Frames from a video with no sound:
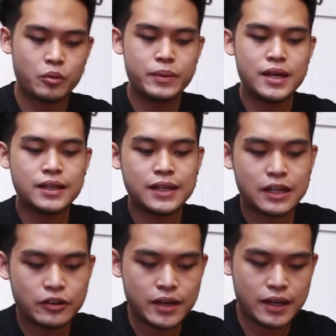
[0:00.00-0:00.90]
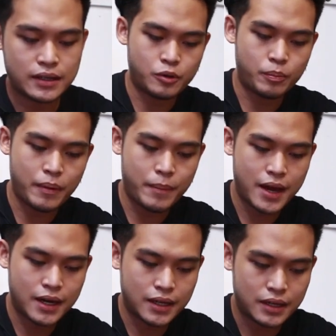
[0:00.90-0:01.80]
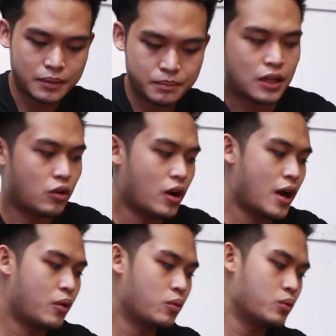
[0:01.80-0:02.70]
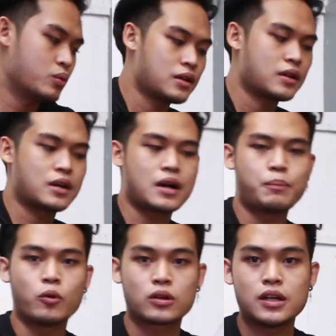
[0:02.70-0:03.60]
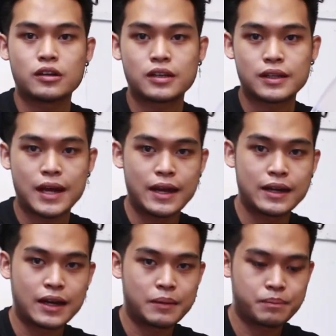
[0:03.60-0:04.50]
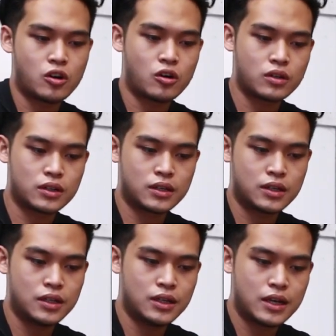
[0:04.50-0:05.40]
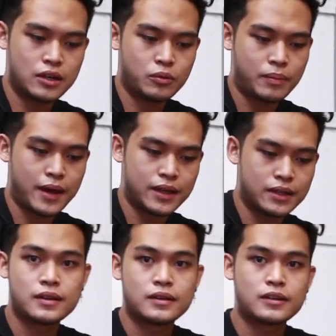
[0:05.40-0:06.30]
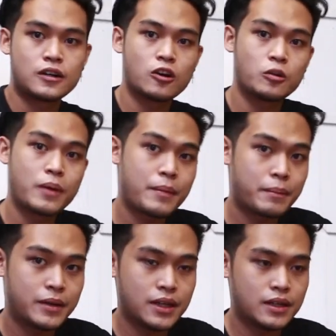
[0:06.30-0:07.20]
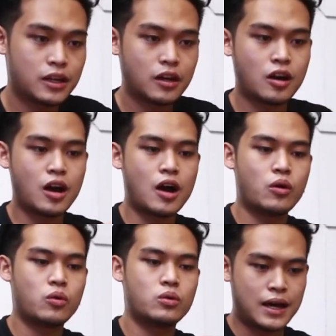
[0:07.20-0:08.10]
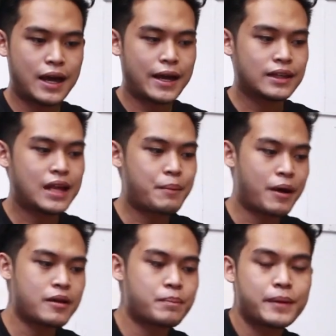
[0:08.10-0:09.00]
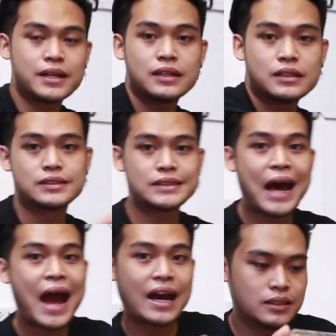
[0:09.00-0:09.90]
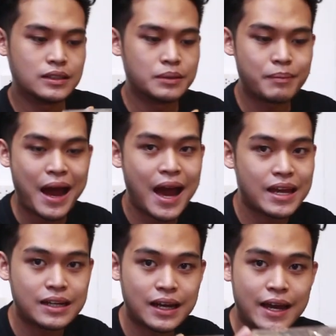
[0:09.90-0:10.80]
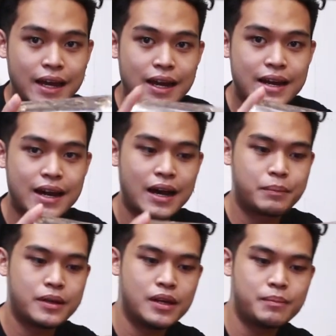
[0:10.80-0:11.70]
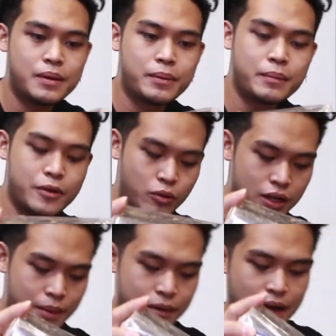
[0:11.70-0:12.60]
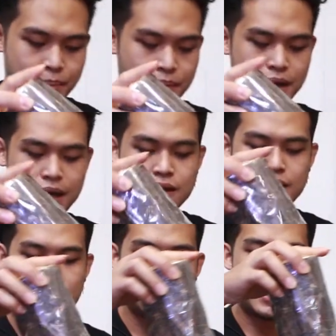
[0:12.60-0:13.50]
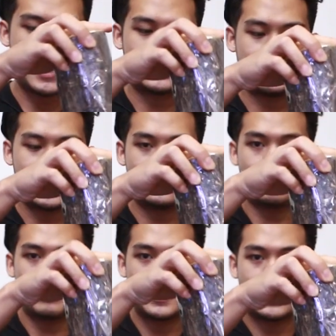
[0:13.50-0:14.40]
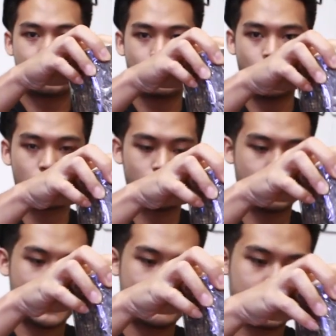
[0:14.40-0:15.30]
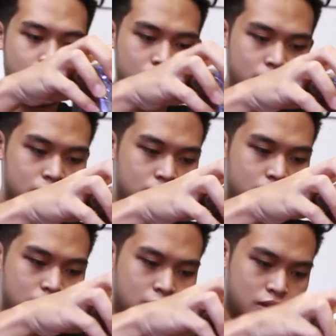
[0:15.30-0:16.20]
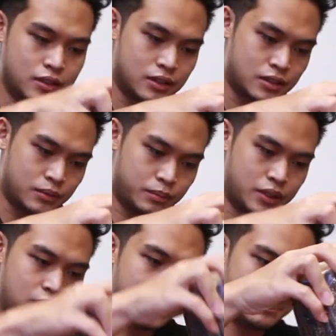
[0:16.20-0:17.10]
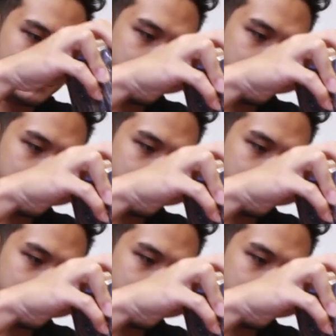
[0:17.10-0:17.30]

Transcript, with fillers: เราบี้เสร็จแล้วเนี่ยพอประมาณนะครับเราก็เอากระปุกที่เราจะใส่นะครับกรอกขี้เลื่อยลงไปกรอกลงไปแบบนี้แล้วเราก็เอาอะไรก็ตามนะอาจจะเป็นสากหรือไม้หรืออะไรก็ได้นะครับที่มีพื้นผิวเรียบนะครับมาอัดแน่นลงไปนะครับกดลงไปแบบนี้ปึ๊บ